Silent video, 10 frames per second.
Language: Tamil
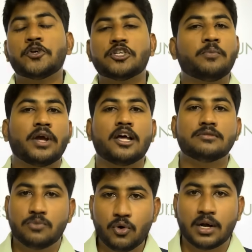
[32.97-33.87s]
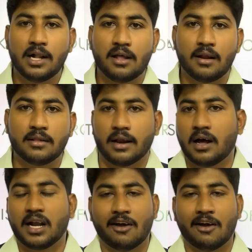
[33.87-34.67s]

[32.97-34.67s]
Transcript: பிடிச்ச முயலுக்கு மூணு கால் தான் இருந்தீங்கன்னா